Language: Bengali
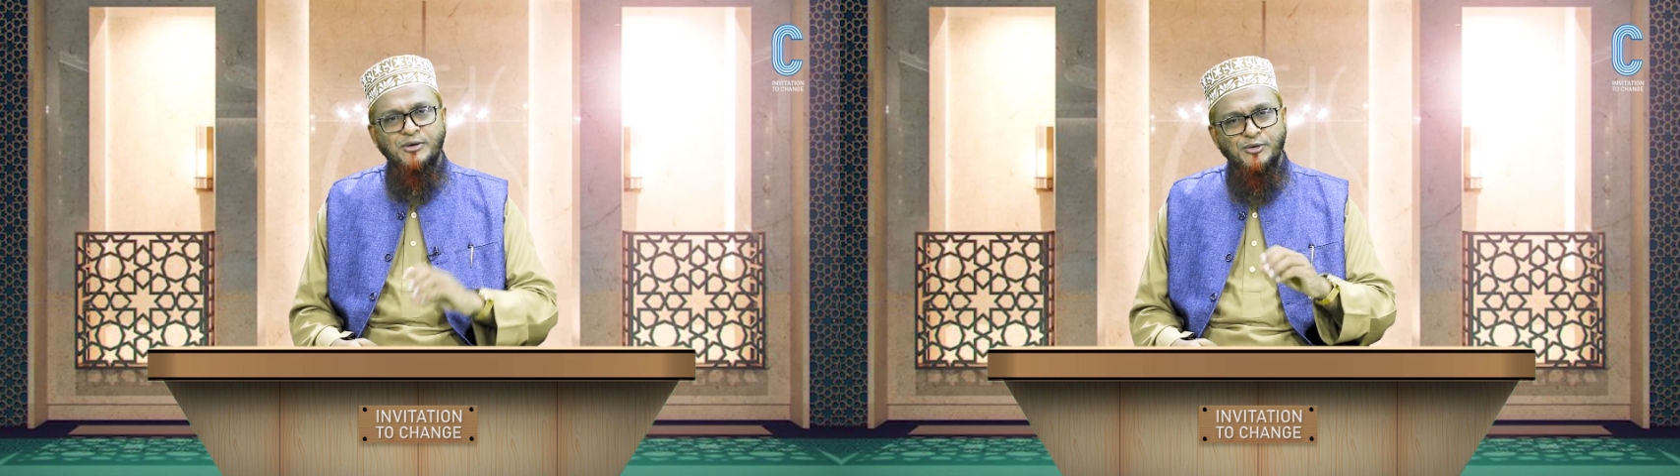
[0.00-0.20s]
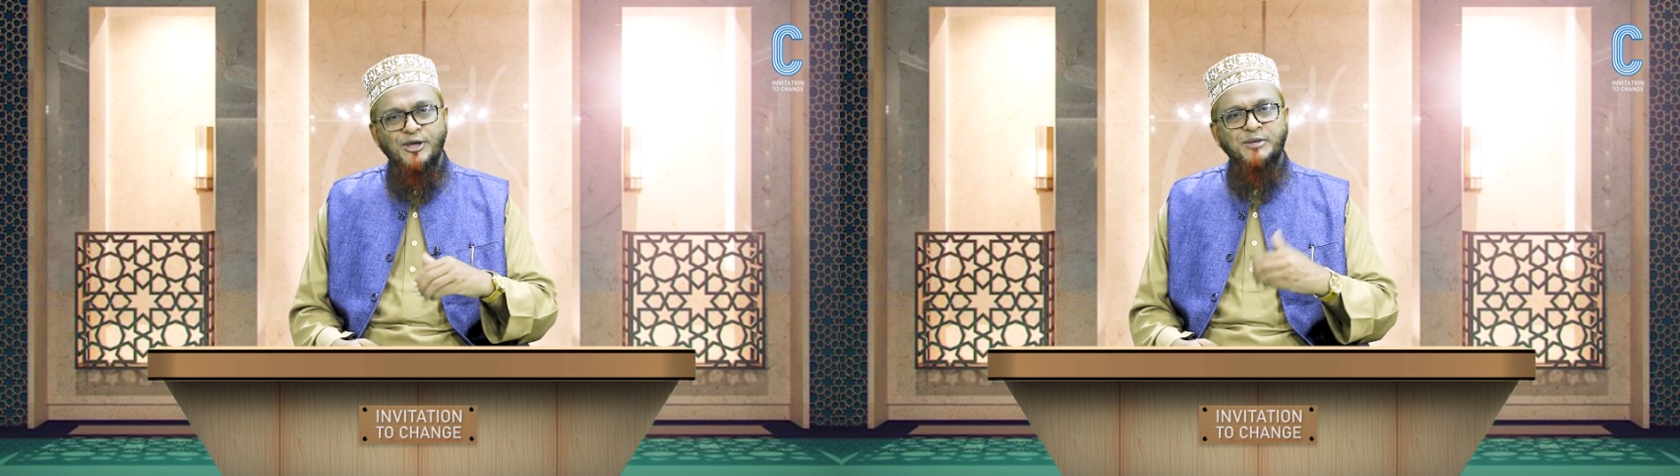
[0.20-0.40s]

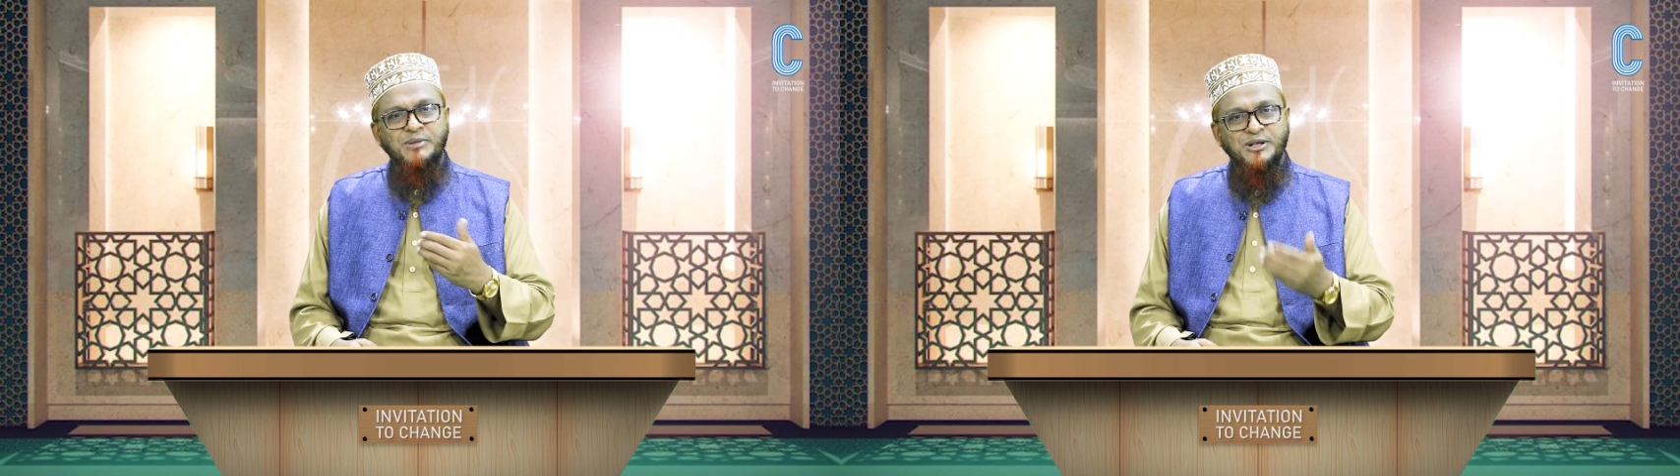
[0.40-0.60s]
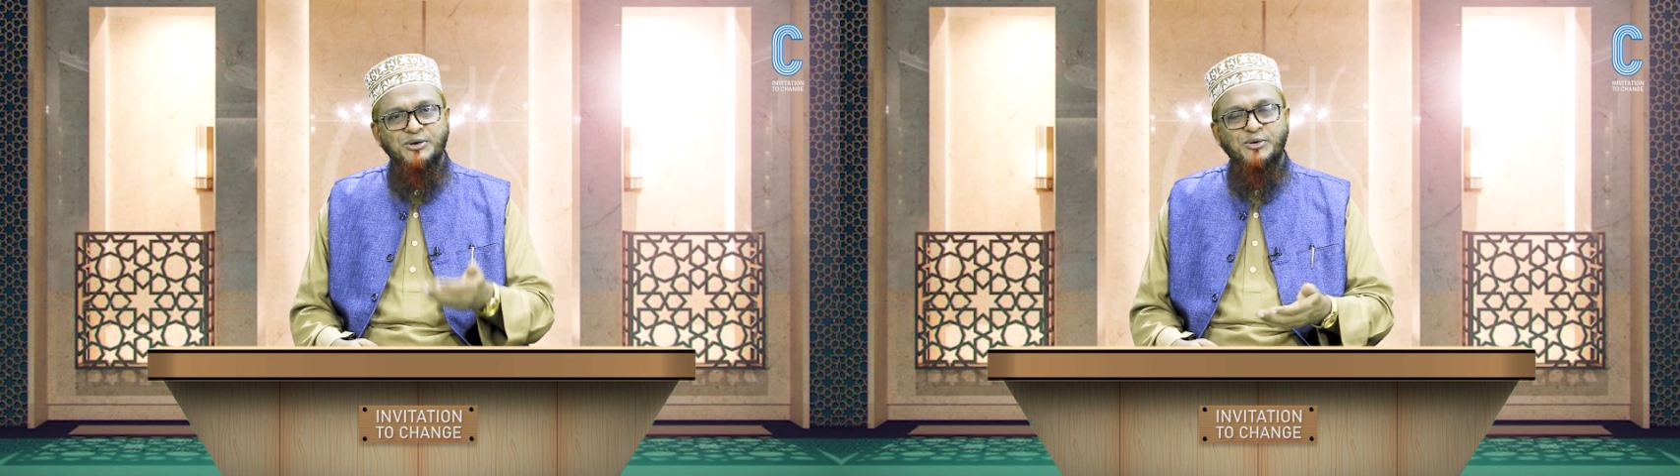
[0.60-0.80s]
ক্রয়
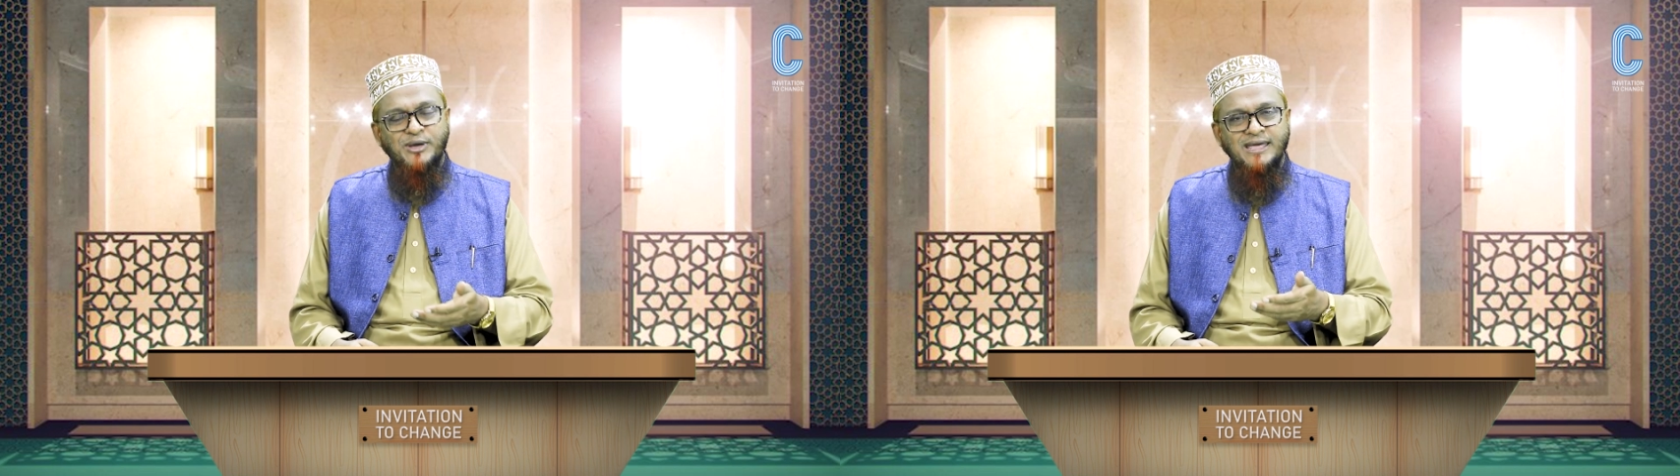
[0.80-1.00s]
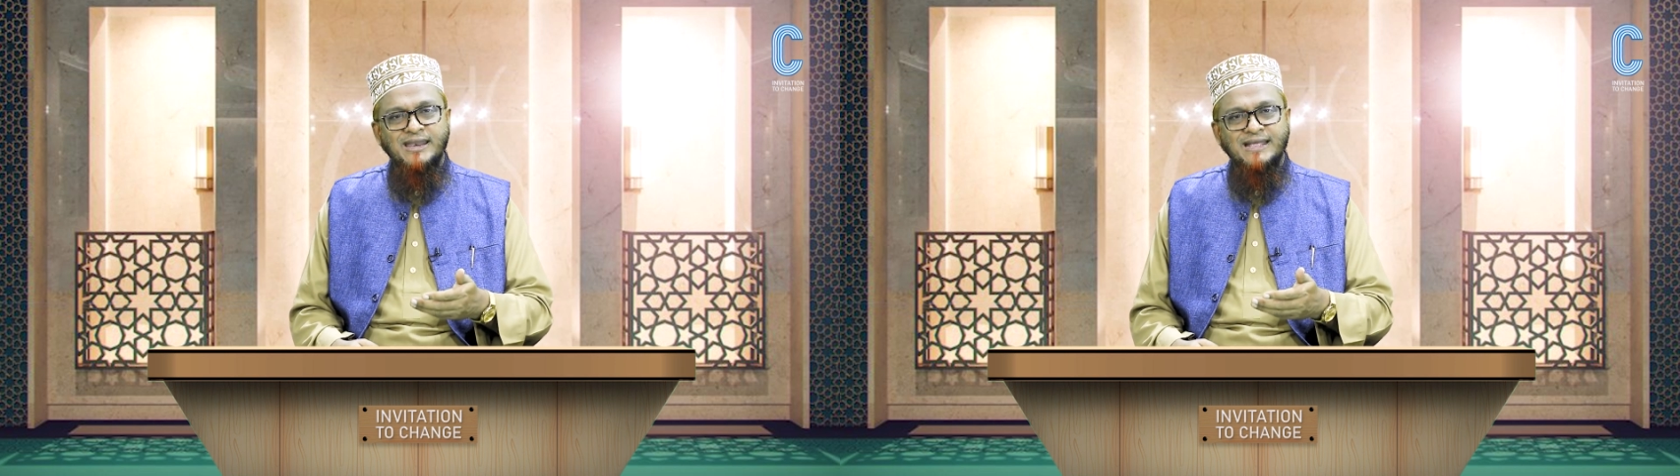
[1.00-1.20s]

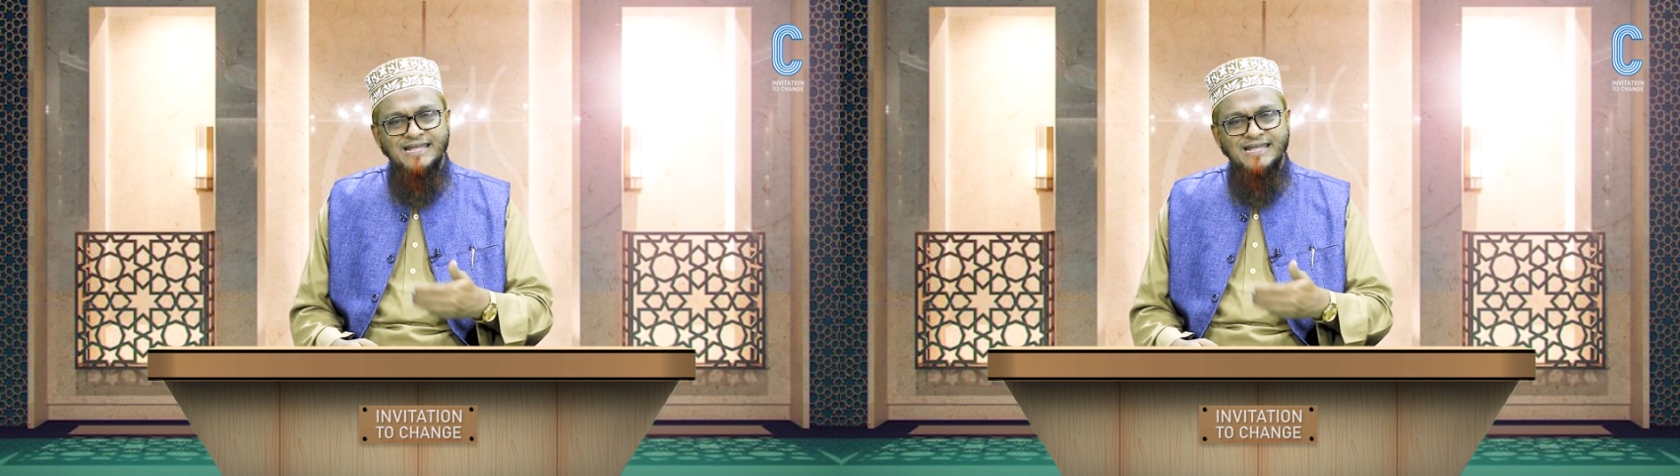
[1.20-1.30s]
বিক্রয়ের